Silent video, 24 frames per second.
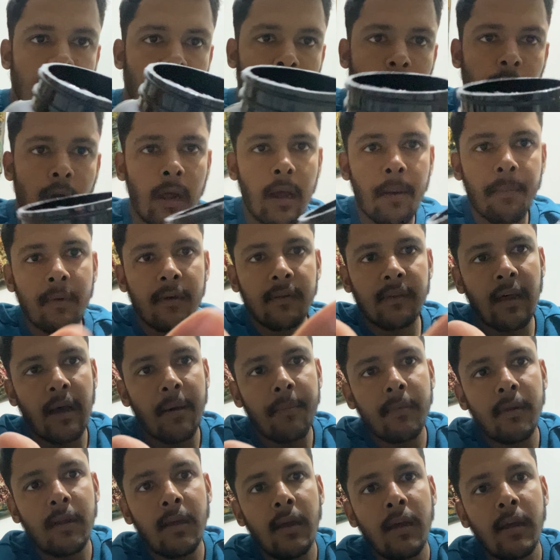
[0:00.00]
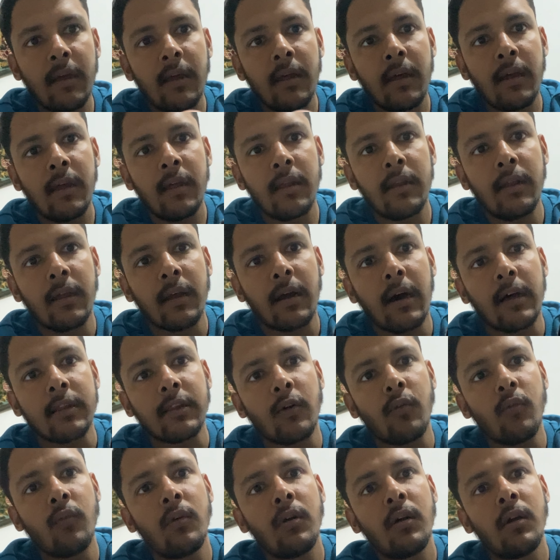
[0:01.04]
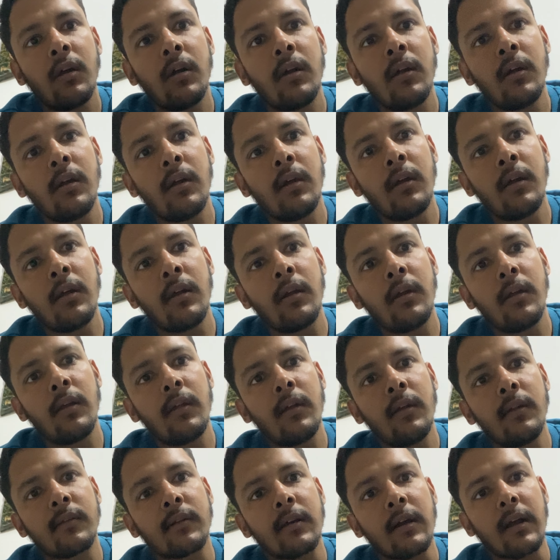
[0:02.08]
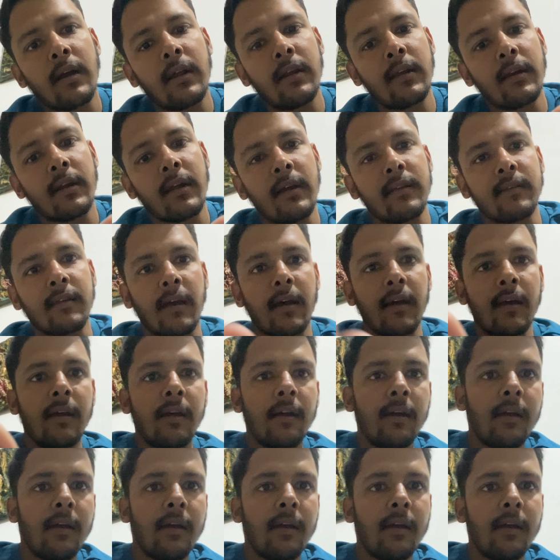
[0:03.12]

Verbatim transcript: और आपके सामने दिखाता हूँ इसका कलर कैसा है